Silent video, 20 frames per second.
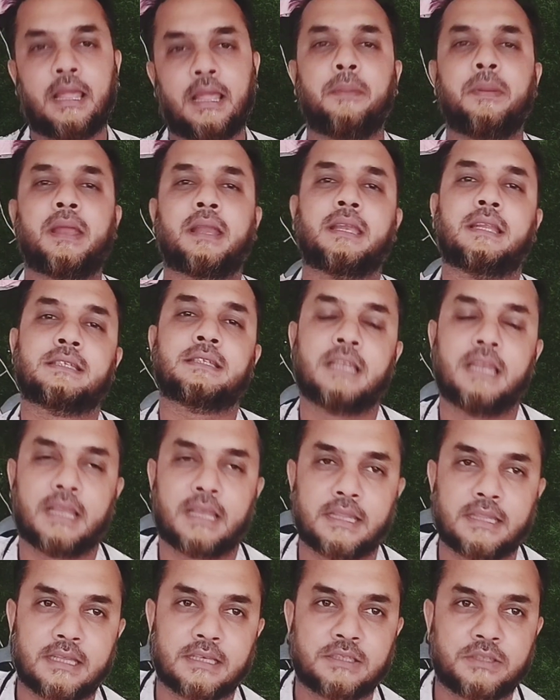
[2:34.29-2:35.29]
আমি একটা
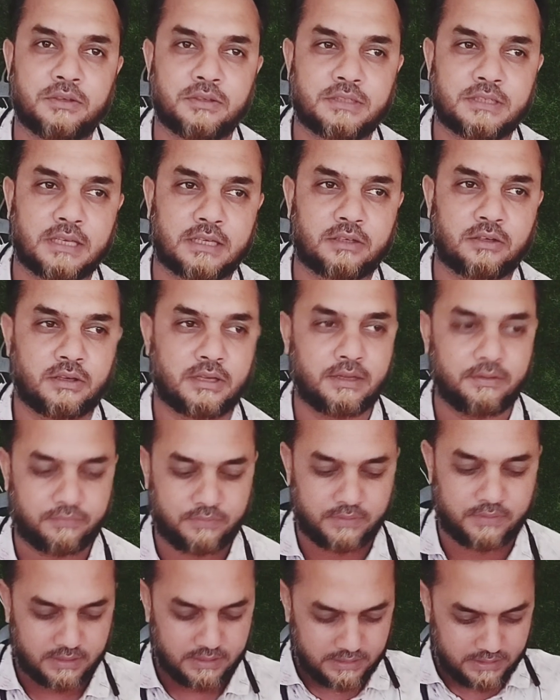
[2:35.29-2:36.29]
ছেলেকে দেখছি হচ্ছে একটু
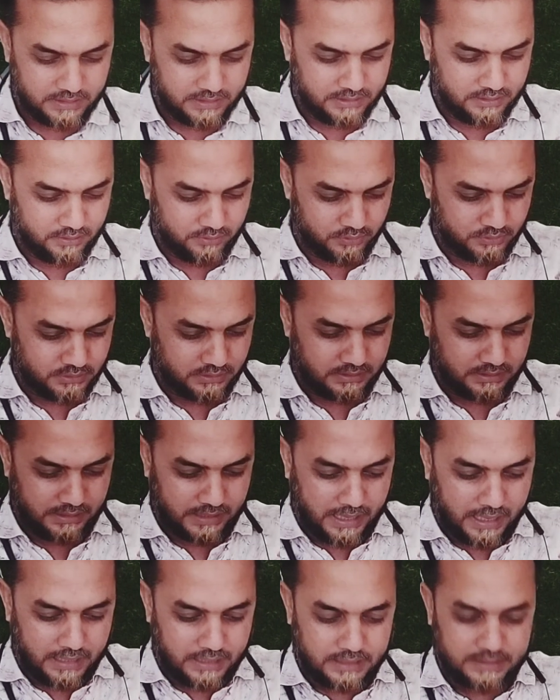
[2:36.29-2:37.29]
ডিফারেন্ট হচ্ছে
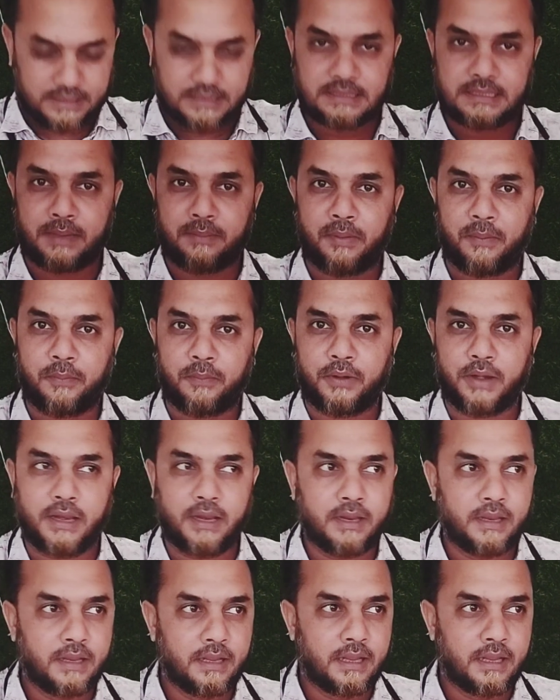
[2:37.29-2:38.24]
লাল একটা জামা পরে